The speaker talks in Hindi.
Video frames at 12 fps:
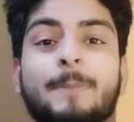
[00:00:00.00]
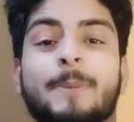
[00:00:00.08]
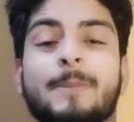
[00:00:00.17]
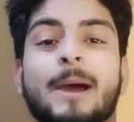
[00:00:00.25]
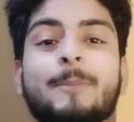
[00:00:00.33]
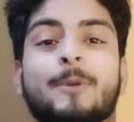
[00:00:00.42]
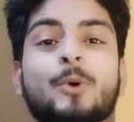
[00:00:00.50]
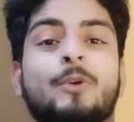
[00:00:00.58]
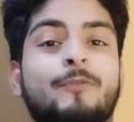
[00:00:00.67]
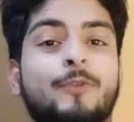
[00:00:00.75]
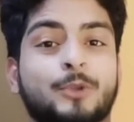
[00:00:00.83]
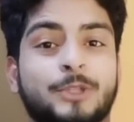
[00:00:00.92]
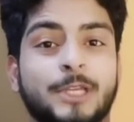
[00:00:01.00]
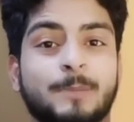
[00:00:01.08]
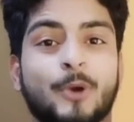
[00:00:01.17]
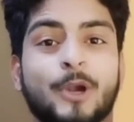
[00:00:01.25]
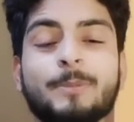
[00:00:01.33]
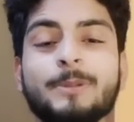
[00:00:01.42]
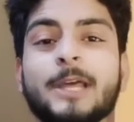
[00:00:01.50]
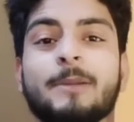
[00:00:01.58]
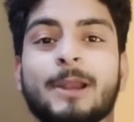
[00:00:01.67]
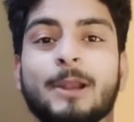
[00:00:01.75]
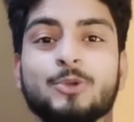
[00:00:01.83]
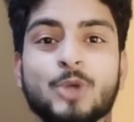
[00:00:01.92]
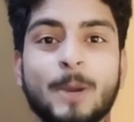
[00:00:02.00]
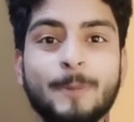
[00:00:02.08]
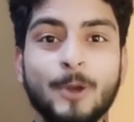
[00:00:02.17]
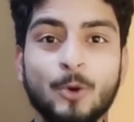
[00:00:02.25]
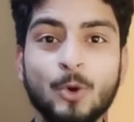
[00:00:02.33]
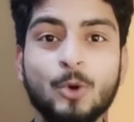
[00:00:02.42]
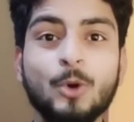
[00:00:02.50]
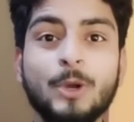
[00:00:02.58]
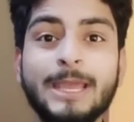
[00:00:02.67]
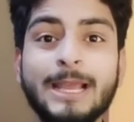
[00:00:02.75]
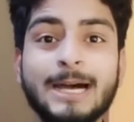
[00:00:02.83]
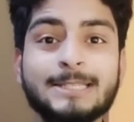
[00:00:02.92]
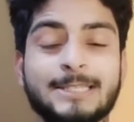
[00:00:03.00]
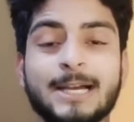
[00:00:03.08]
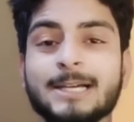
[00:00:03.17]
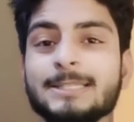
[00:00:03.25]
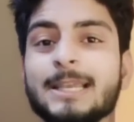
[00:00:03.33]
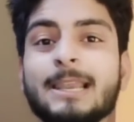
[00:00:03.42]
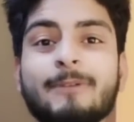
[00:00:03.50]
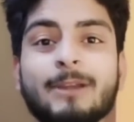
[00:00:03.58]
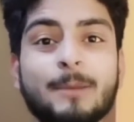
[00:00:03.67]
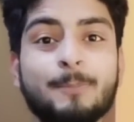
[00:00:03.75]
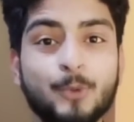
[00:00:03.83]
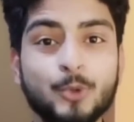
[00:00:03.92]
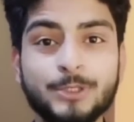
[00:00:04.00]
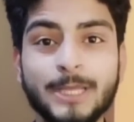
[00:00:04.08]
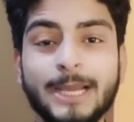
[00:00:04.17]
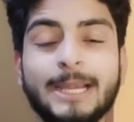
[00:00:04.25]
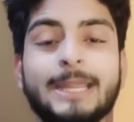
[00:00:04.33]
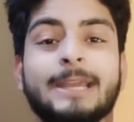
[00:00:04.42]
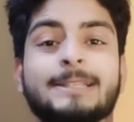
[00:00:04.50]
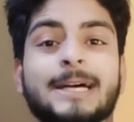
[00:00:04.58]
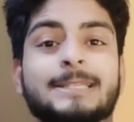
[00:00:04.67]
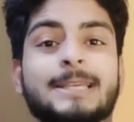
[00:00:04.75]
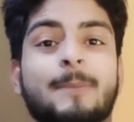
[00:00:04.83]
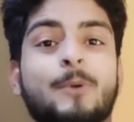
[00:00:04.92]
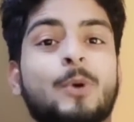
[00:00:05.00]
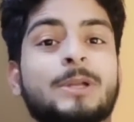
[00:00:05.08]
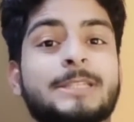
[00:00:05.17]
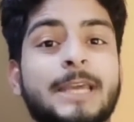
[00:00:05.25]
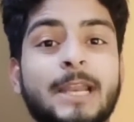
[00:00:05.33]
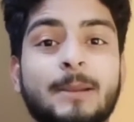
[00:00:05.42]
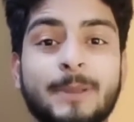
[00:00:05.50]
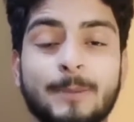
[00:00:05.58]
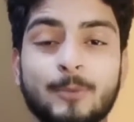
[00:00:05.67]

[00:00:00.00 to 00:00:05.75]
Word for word: यहाँ पर मैं आप लोगों को वो तीन पॉइंट बताने वाला हूँ जो आपके हुक को एक अच्छा खासा लेवल का बूस्ट देंगे ठीक है जहां से आप लोगों का चैनल